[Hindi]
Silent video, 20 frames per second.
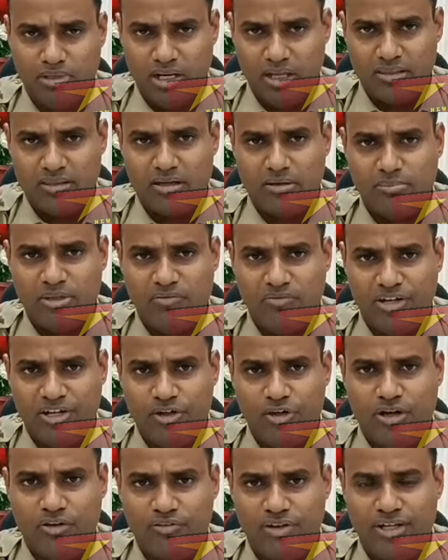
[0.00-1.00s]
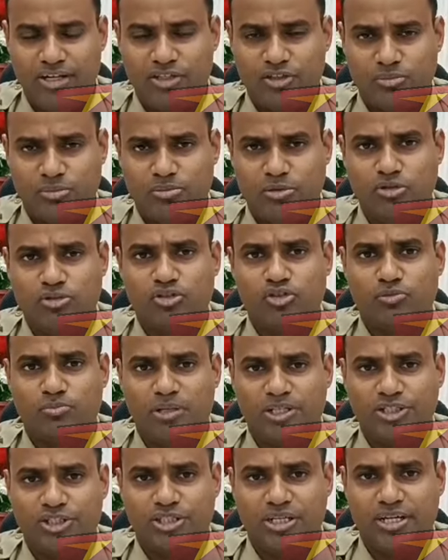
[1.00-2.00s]
मिला था हमें वीडियो एविडेंस में बहुत
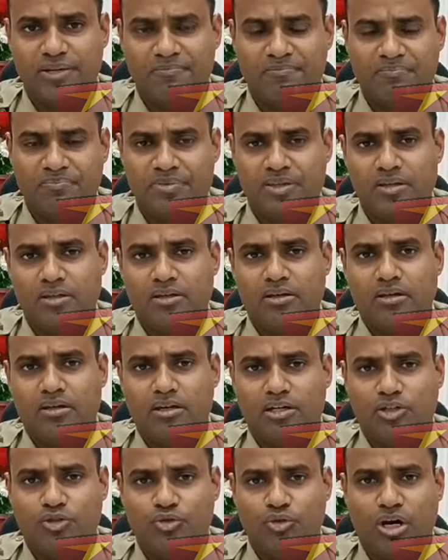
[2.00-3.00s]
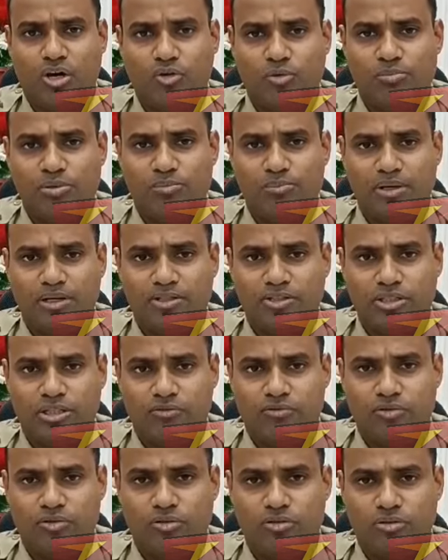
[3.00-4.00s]
स्पष्ट है कि जो आरोपी पक्ष
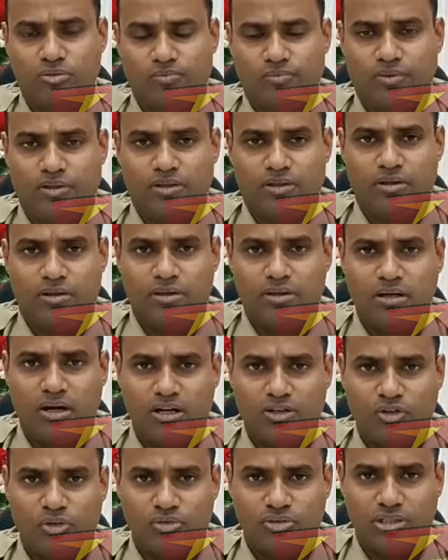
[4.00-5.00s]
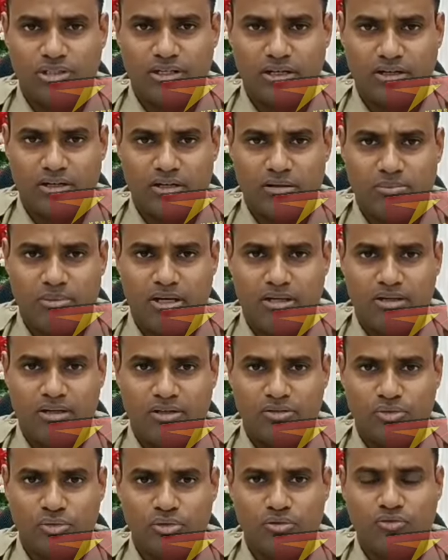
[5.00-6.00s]
है वो गाड़ियों से टक्कर
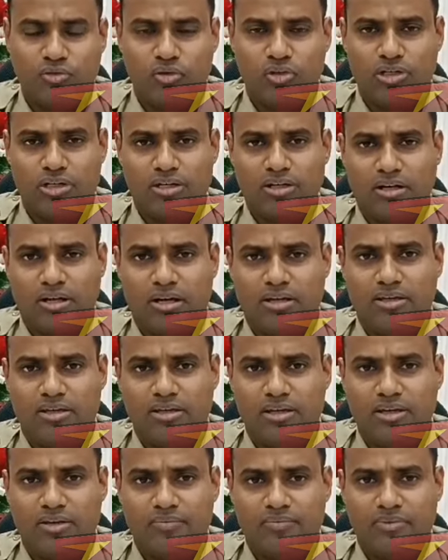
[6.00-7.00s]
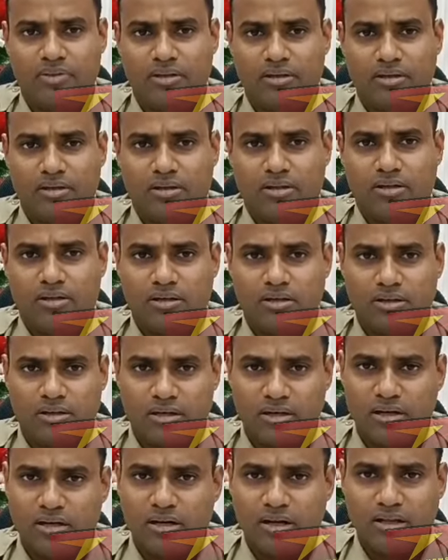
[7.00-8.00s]
मारना तोड़फोड़ करना ये
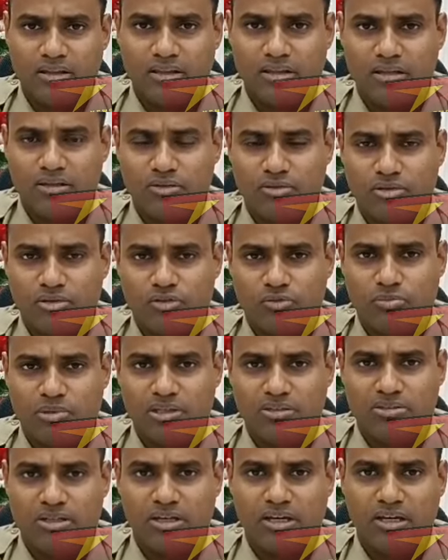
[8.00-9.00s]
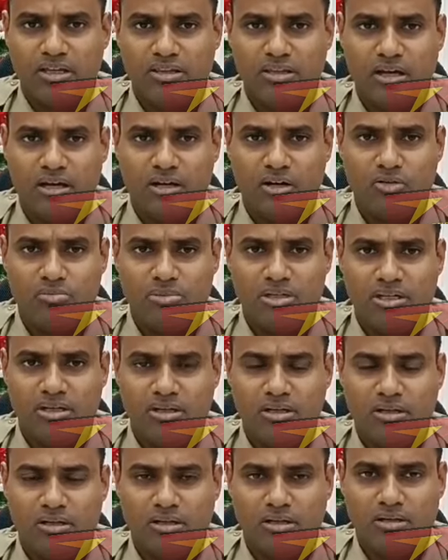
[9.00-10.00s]
कर रहा था तो इस पे संगीन धाराओं
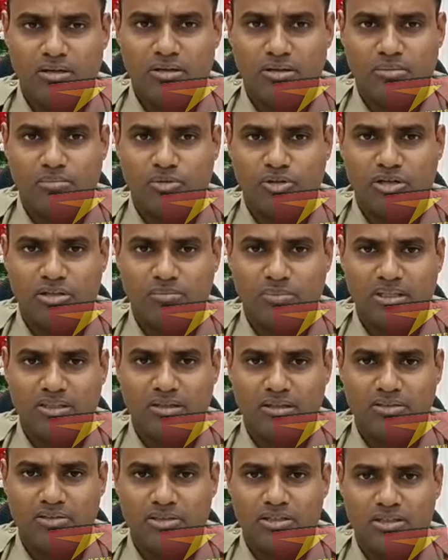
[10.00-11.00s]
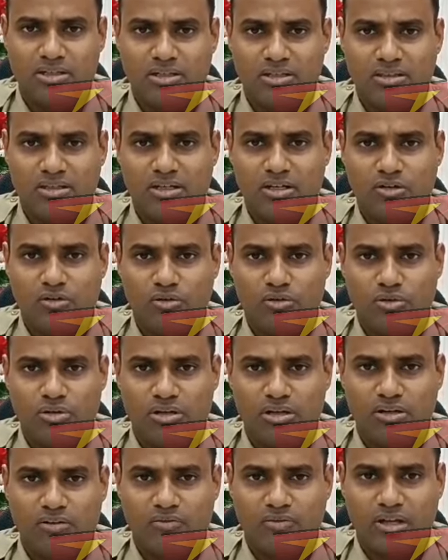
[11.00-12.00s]
में मुकदमा दर्ज करके तीन लोगों
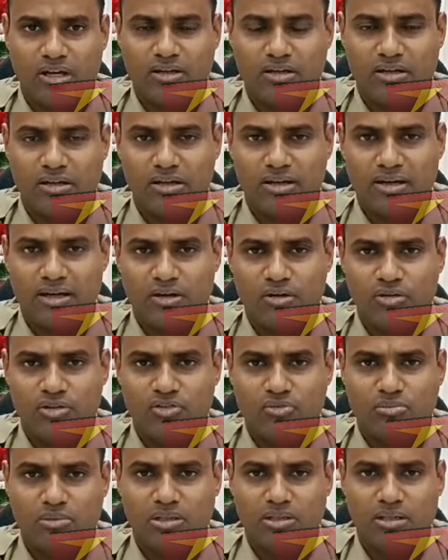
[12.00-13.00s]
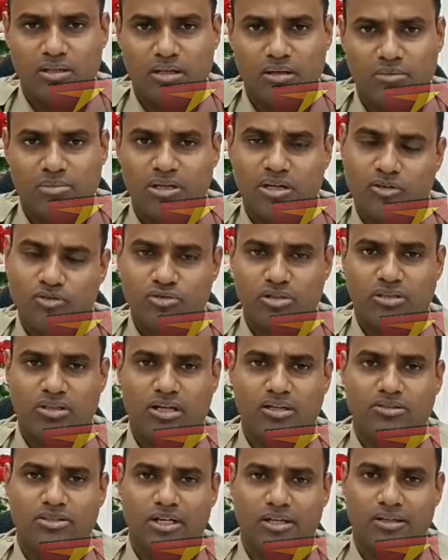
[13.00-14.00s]
को गिरफ्तार किया गया और इसमें अभी
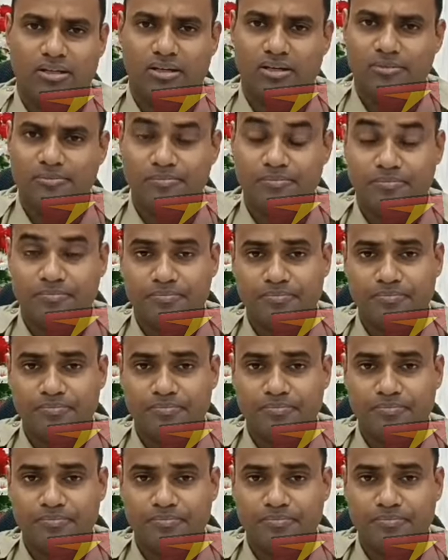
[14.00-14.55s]
अनुसंधान जारी है